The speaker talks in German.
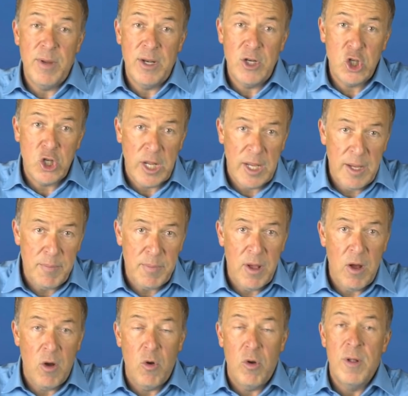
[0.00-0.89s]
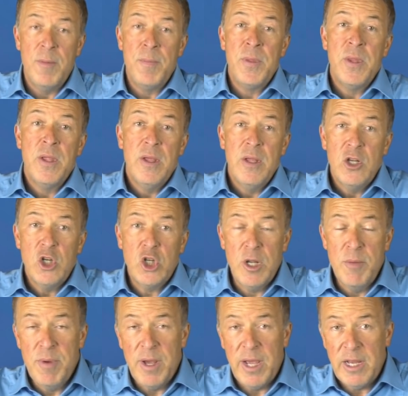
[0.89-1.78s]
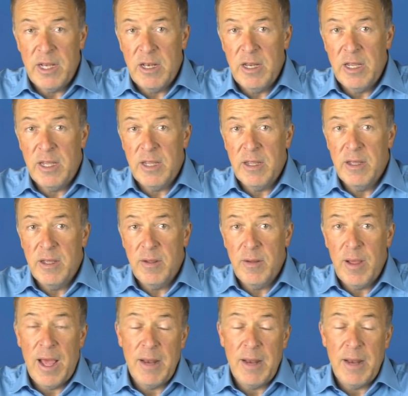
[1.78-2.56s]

Man strebt auch stimmrechtlich äh,